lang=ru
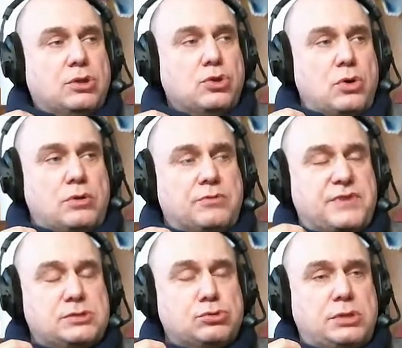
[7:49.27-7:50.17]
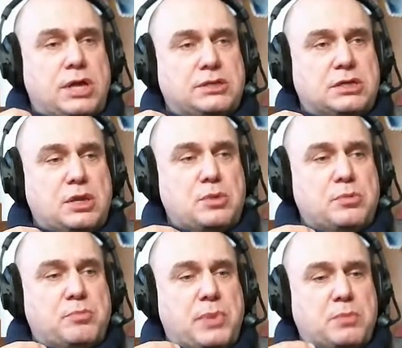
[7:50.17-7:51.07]
Но в результате этой
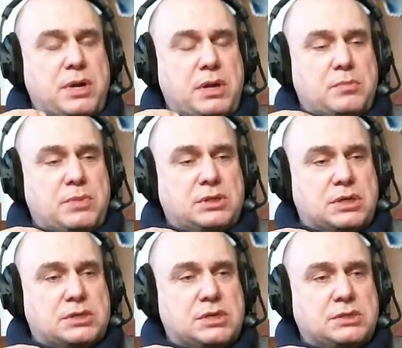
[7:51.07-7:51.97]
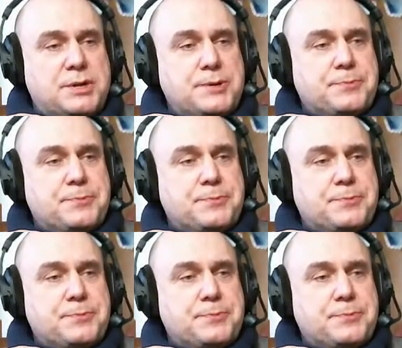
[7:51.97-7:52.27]
борьбы мы, так сказать,